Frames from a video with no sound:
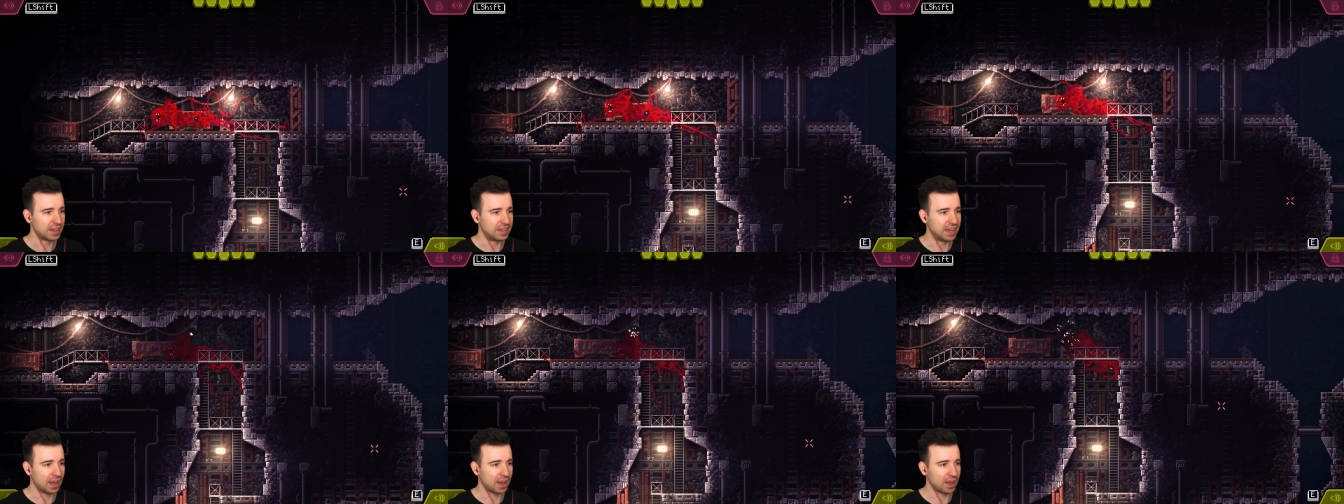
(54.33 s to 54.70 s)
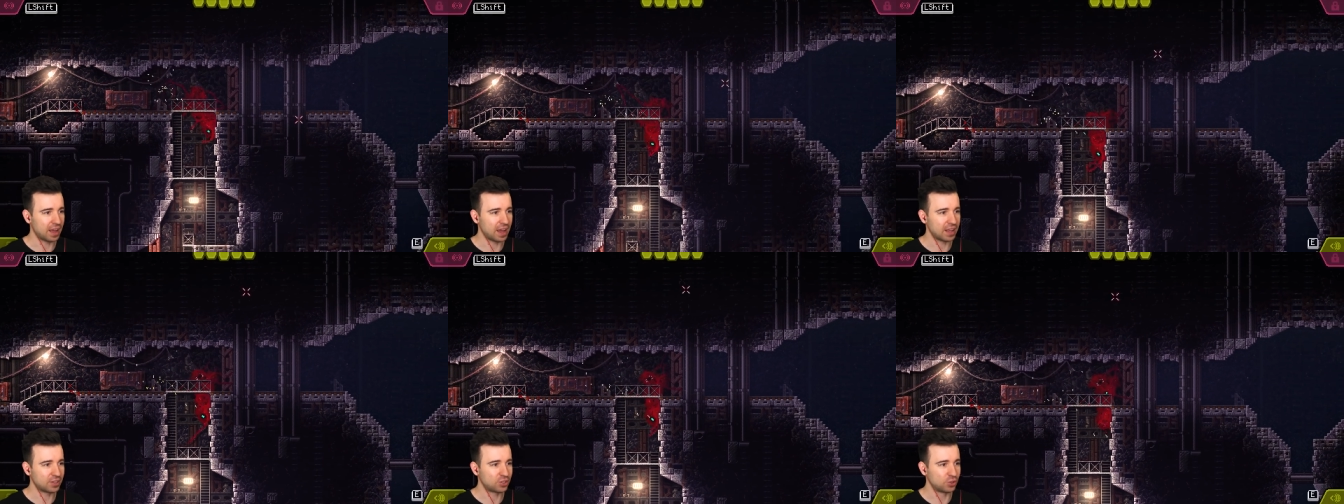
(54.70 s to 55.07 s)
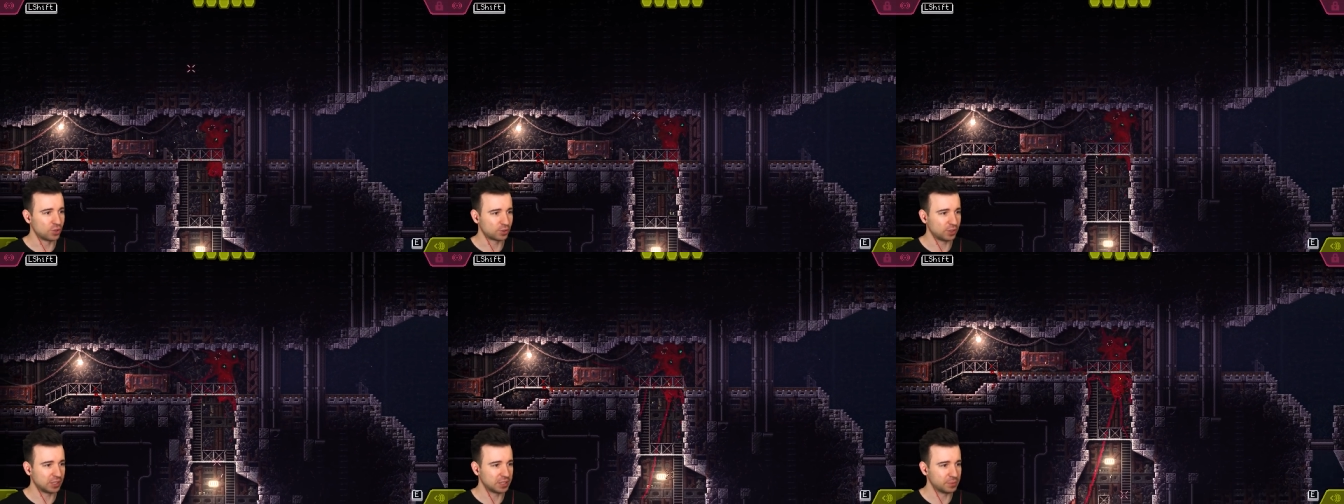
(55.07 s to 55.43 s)
Я
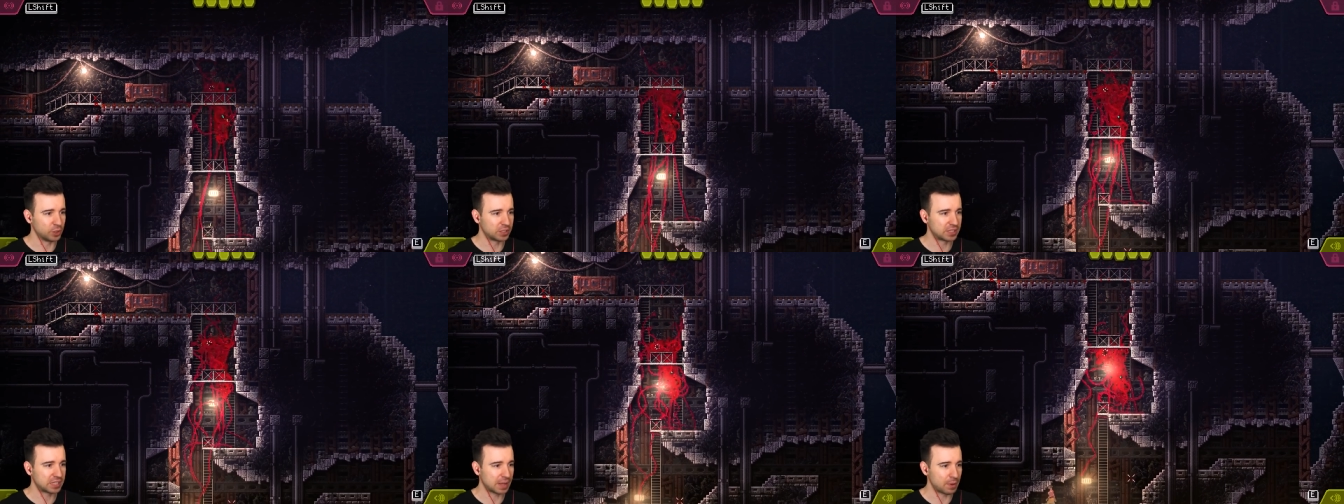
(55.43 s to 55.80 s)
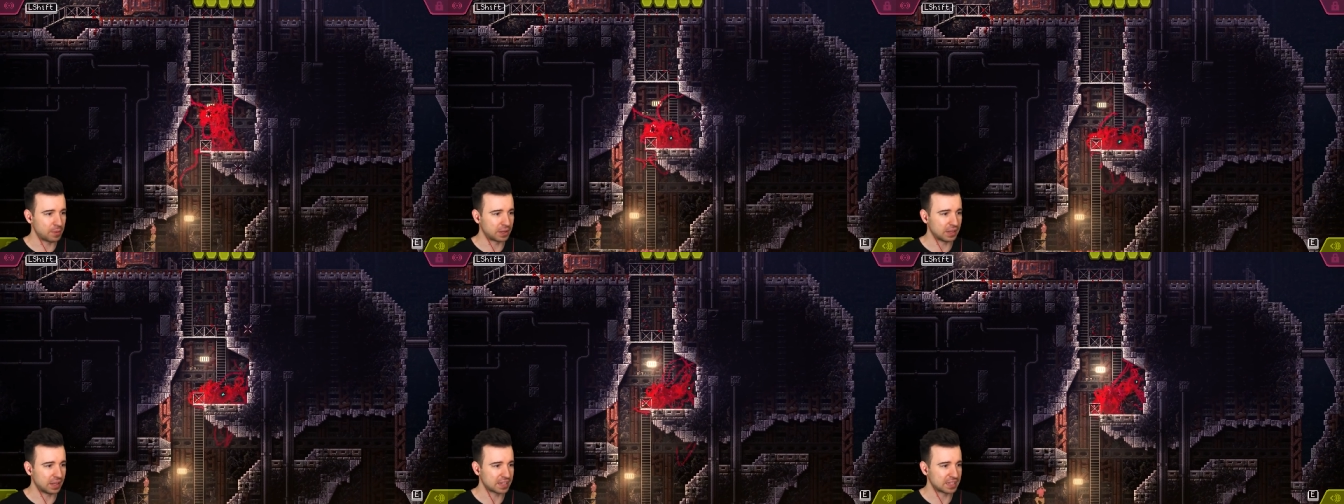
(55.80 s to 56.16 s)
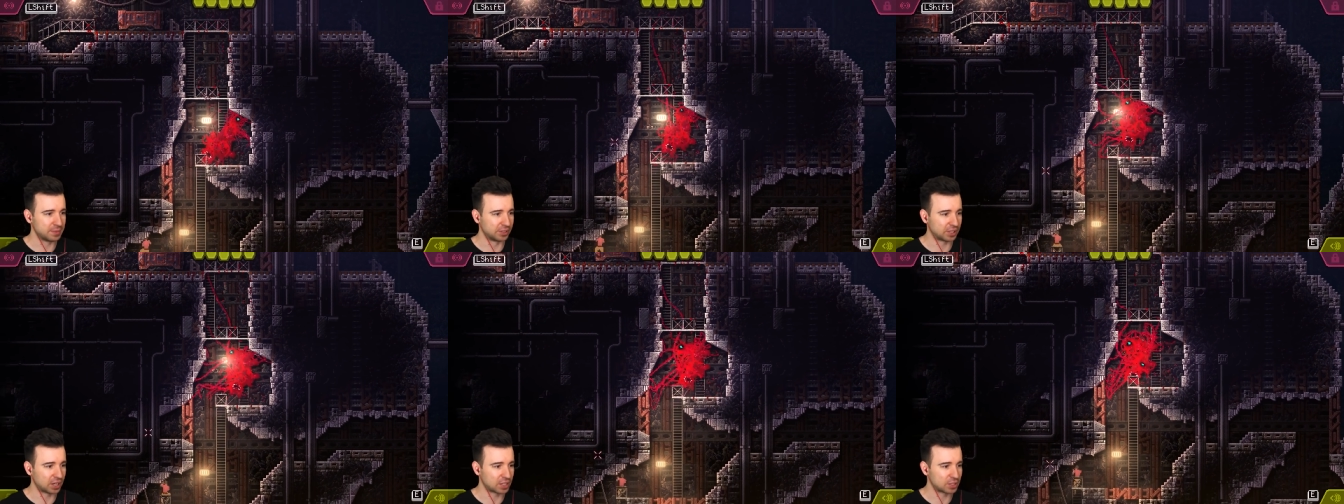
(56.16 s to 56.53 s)
чувствую, это будет самым
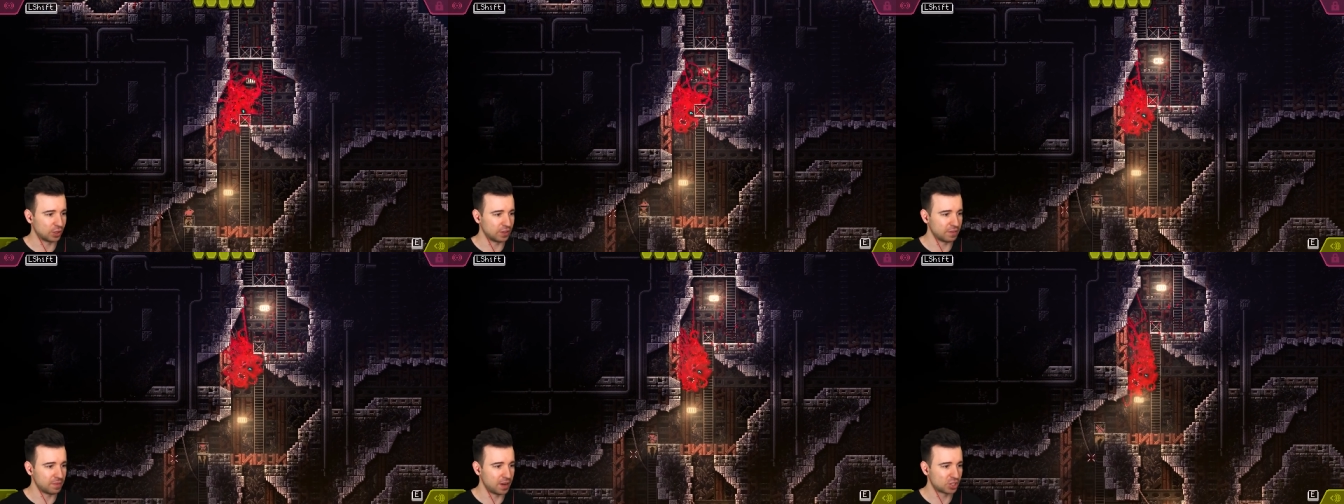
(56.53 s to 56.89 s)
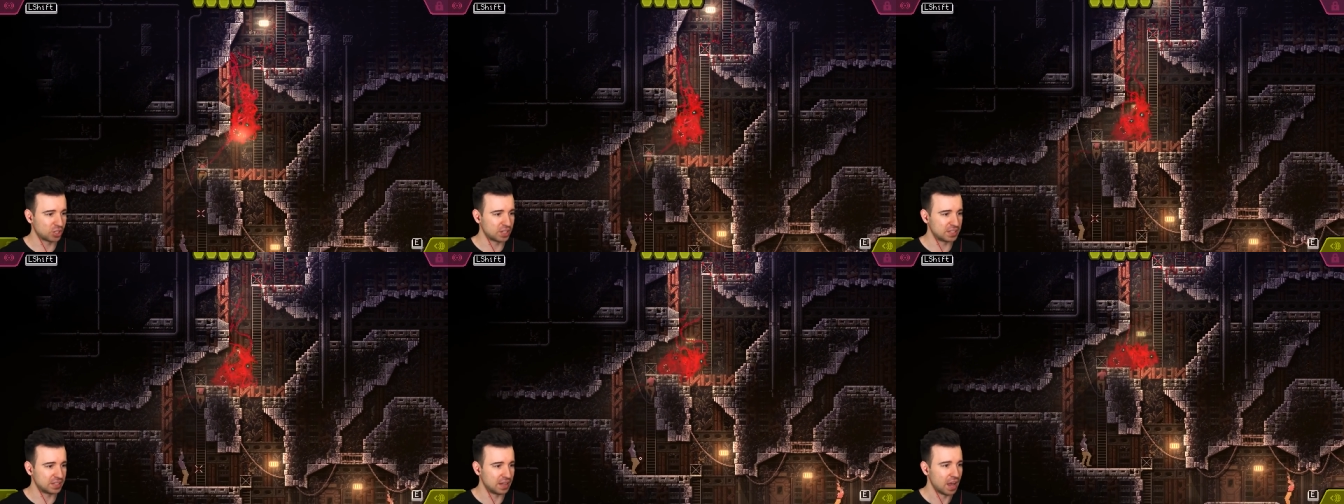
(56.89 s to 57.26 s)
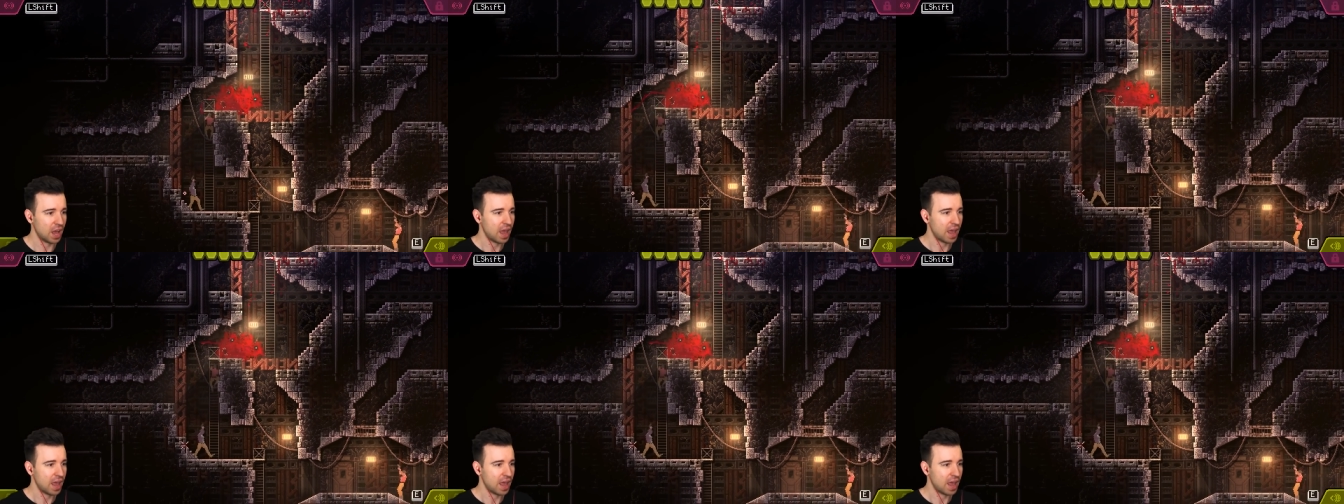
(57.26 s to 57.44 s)
классным аттракционом в моей жизни.